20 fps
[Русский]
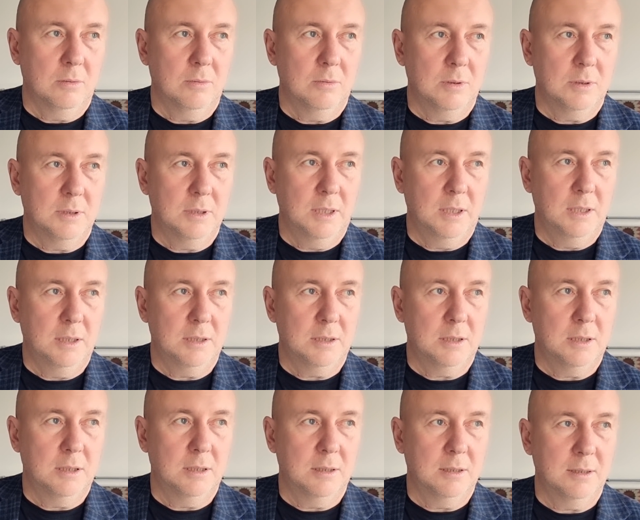вот
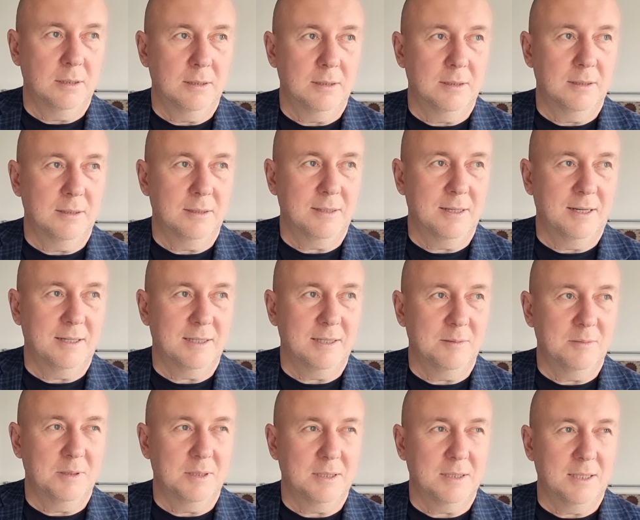знаешь, э, как
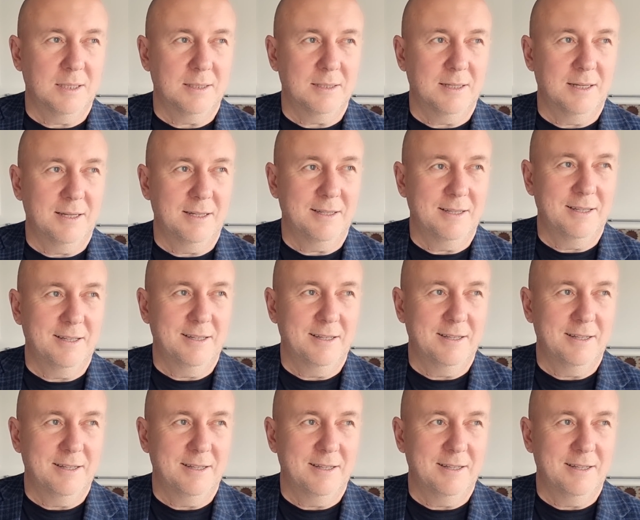тебе сказать,